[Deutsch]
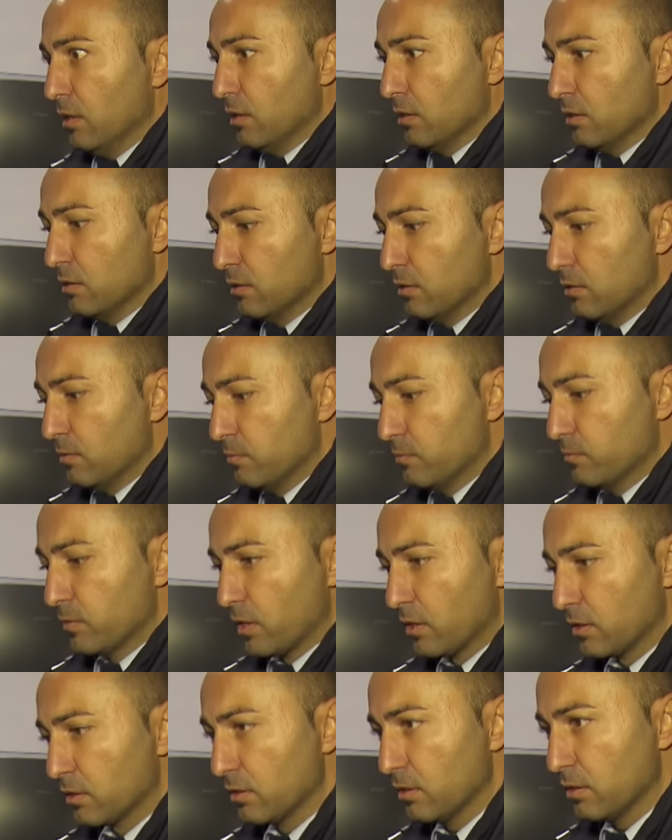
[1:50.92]
ähm,
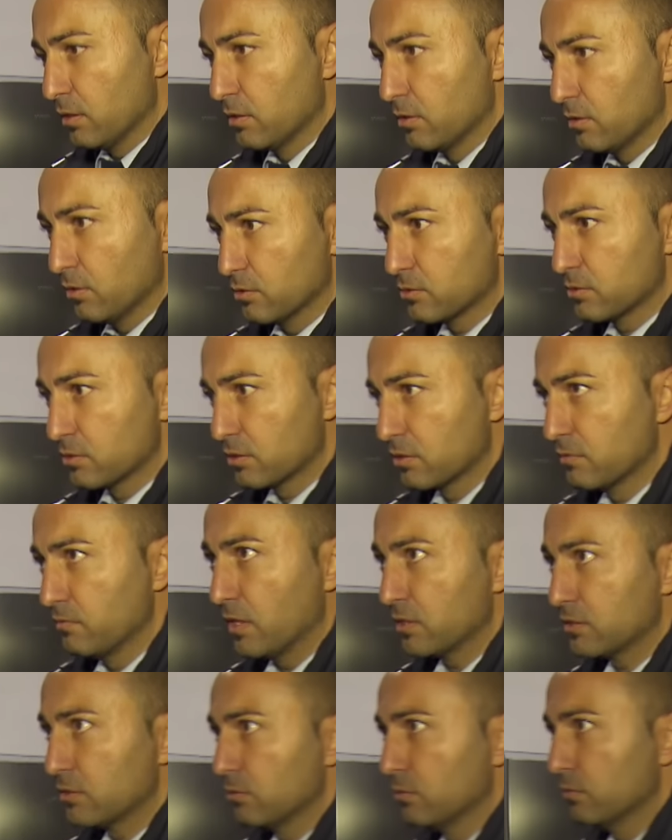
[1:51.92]
ja, häuslichen
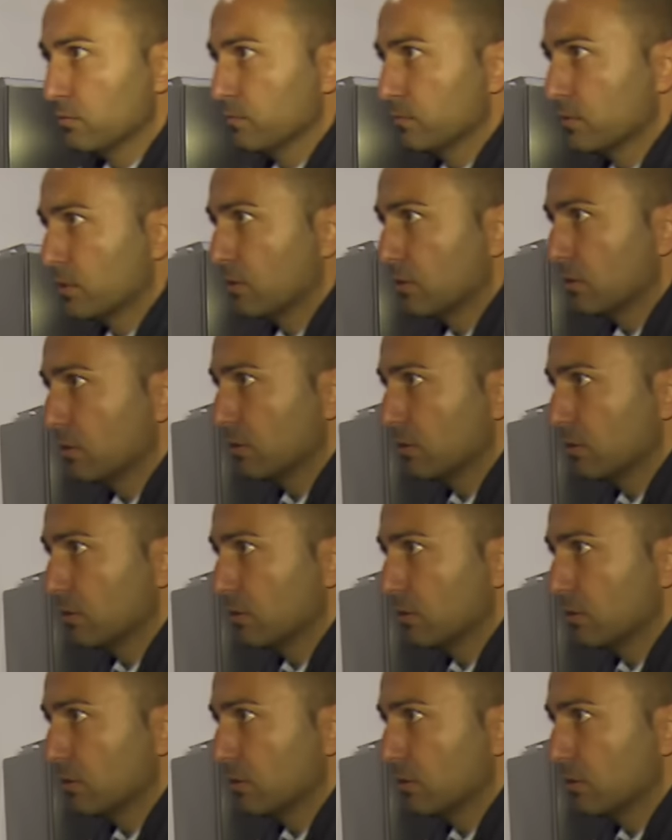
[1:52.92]
Gewalt gerufen.